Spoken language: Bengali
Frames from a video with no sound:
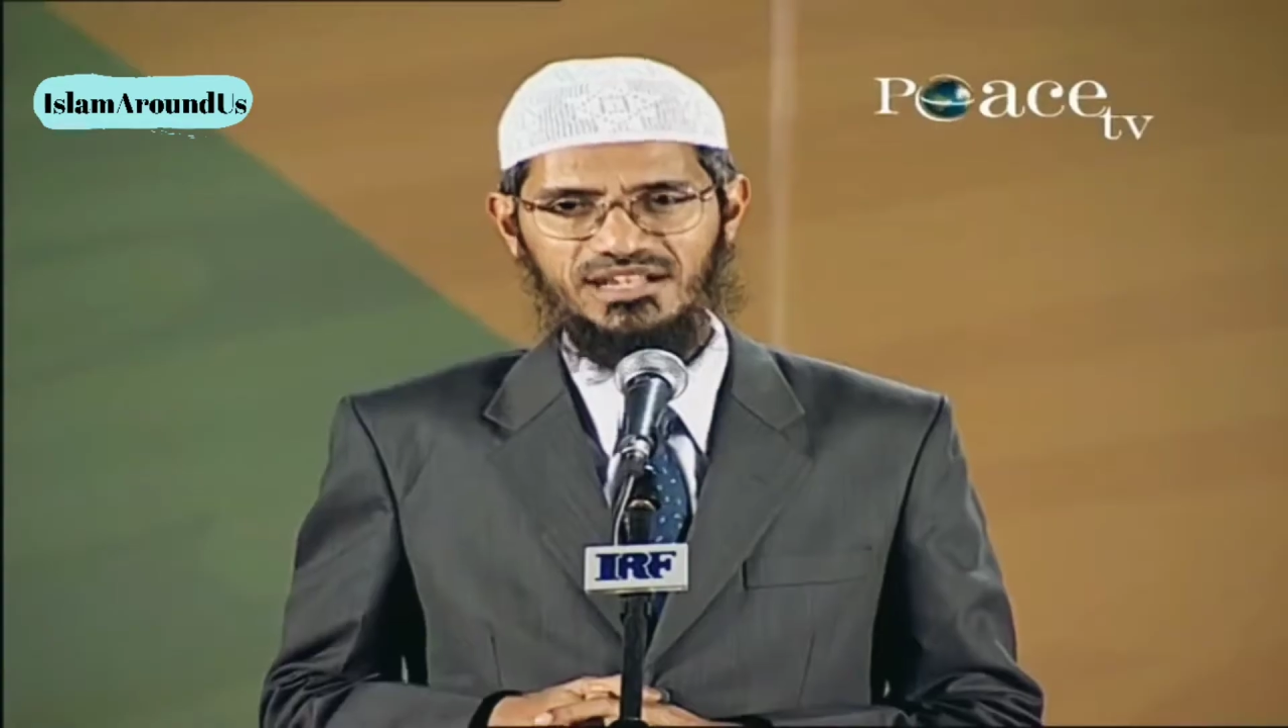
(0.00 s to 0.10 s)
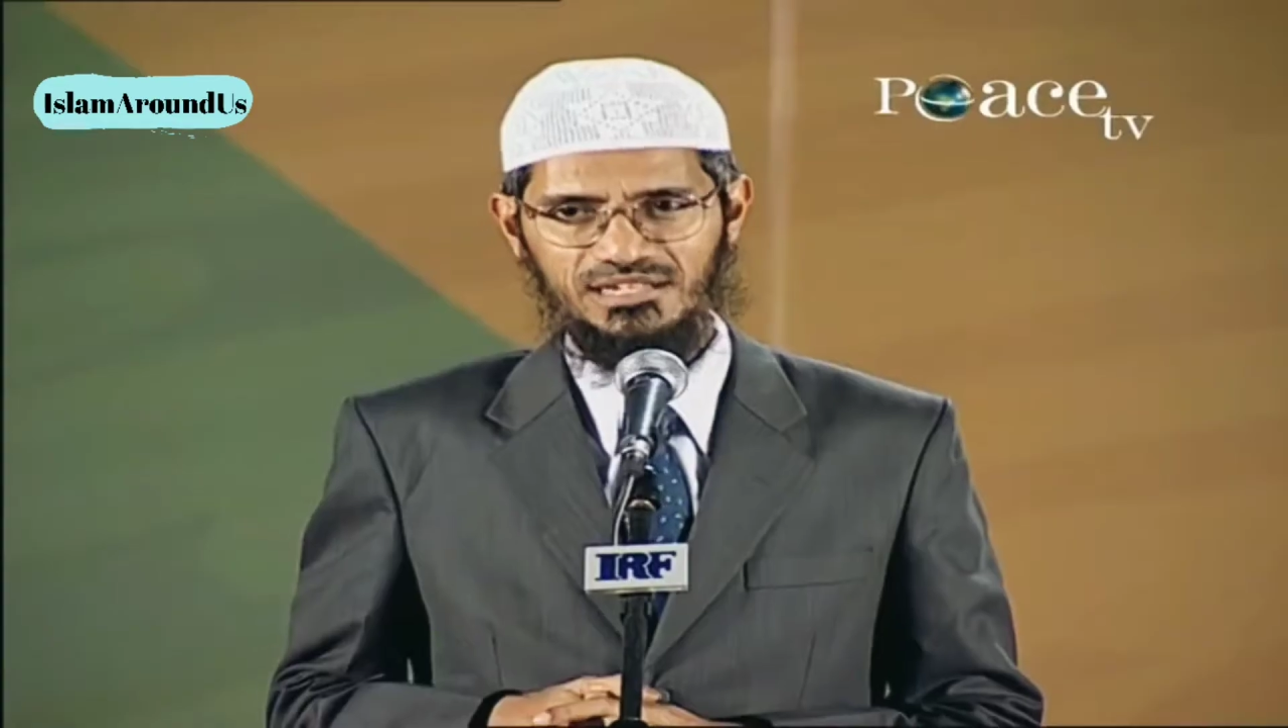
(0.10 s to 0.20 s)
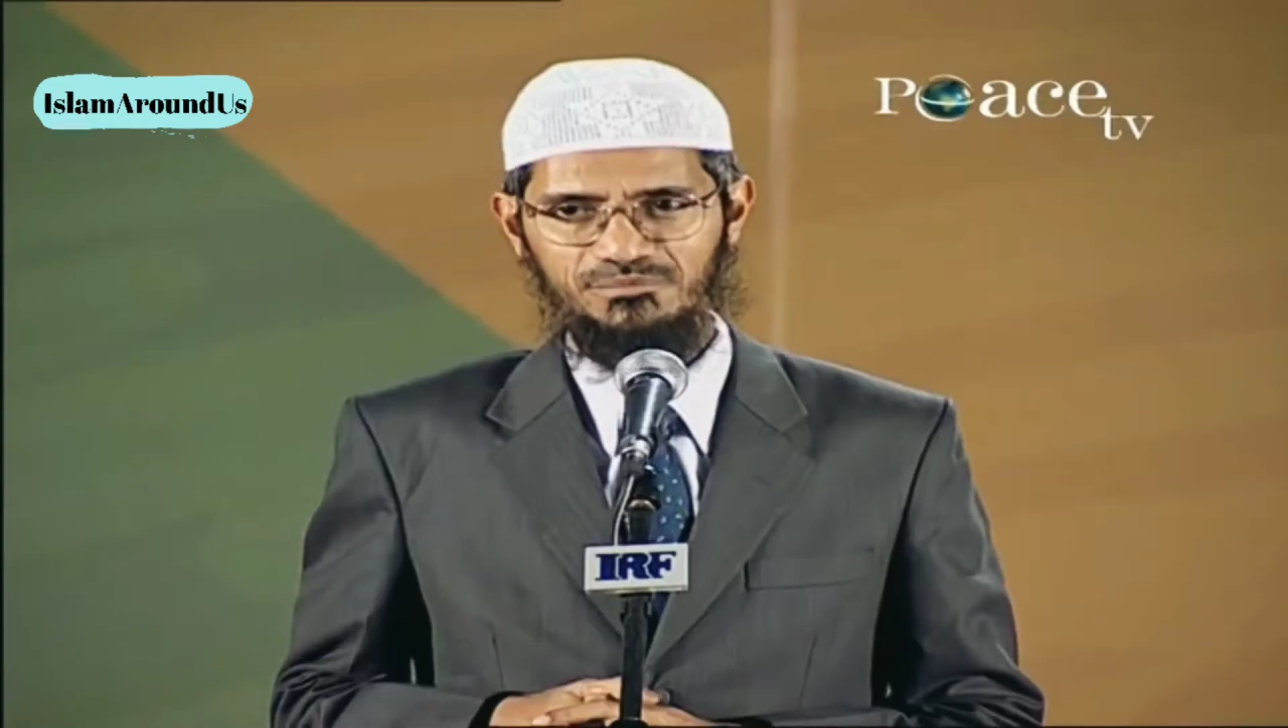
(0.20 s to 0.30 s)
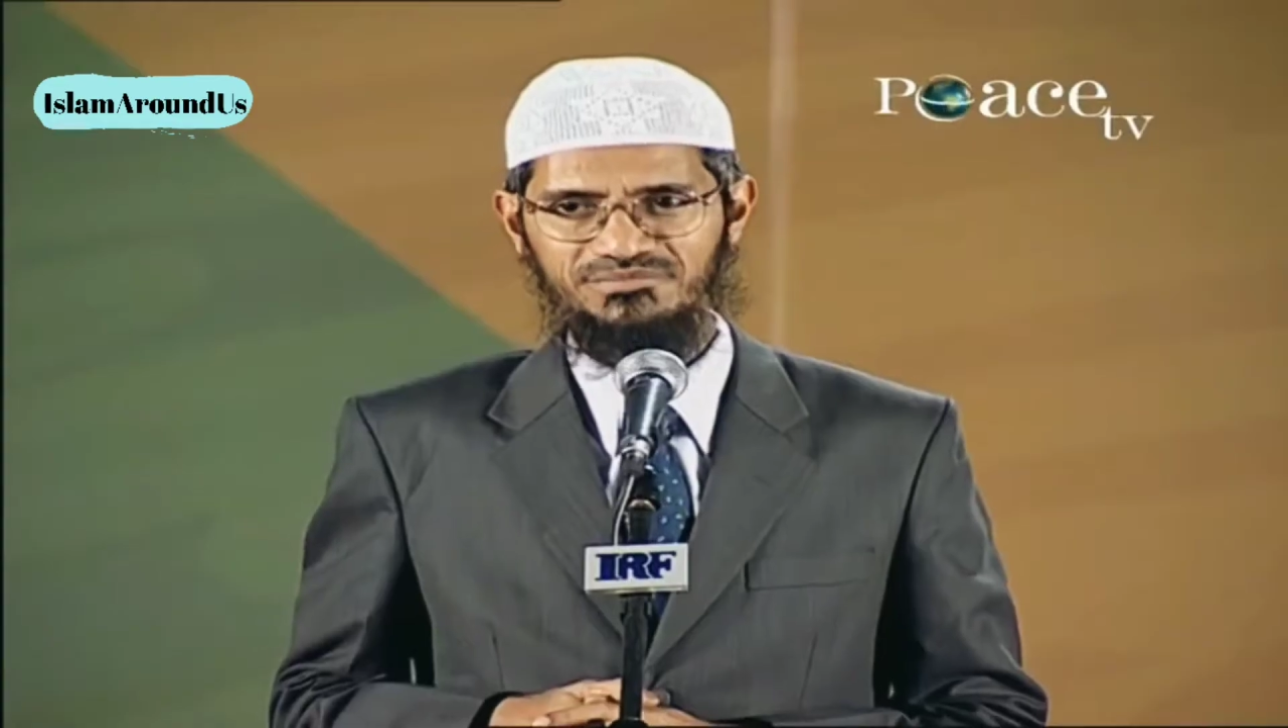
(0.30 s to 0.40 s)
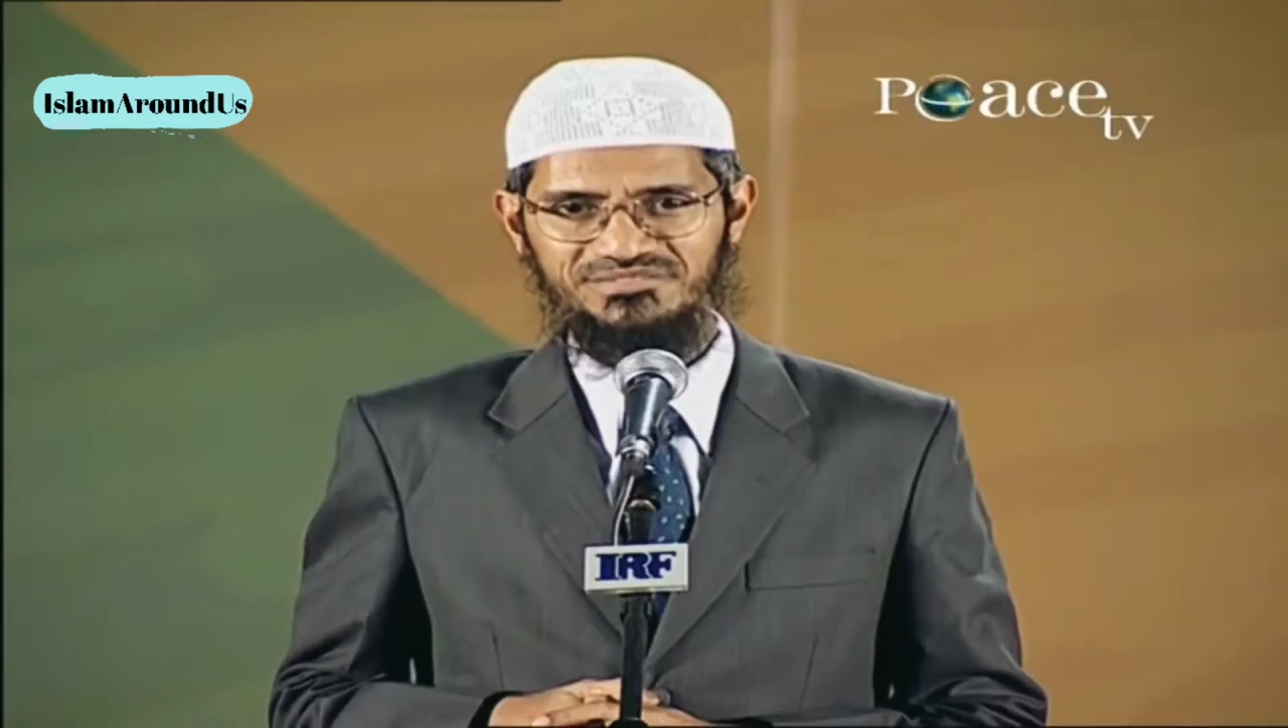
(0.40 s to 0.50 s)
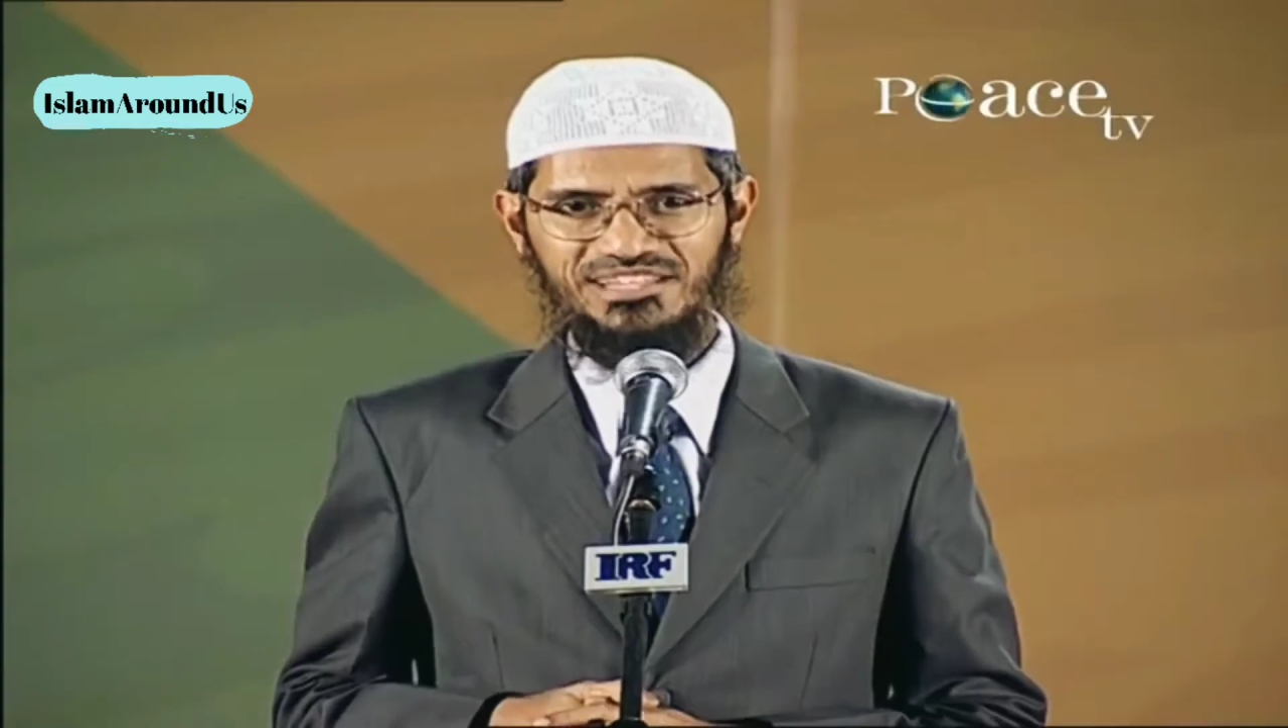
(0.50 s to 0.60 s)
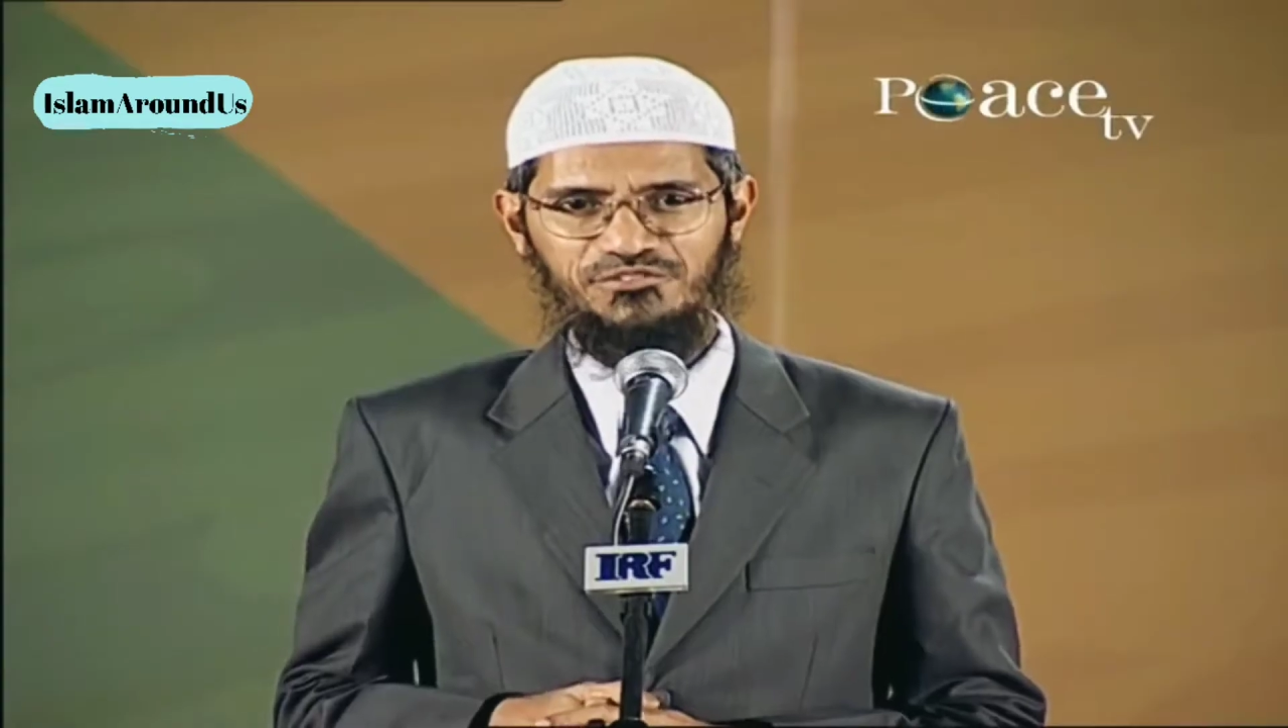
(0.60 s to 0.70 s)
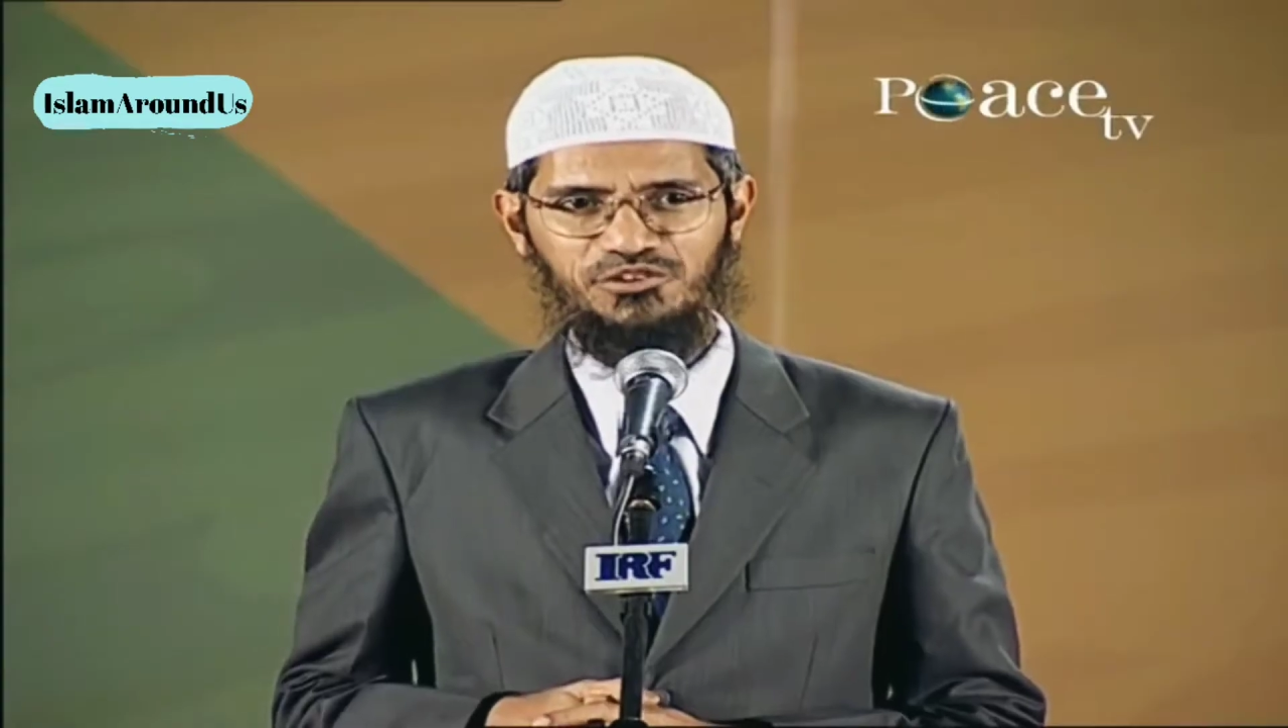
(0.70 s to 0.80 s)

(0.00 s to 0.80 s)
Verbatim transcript: আমি বলছি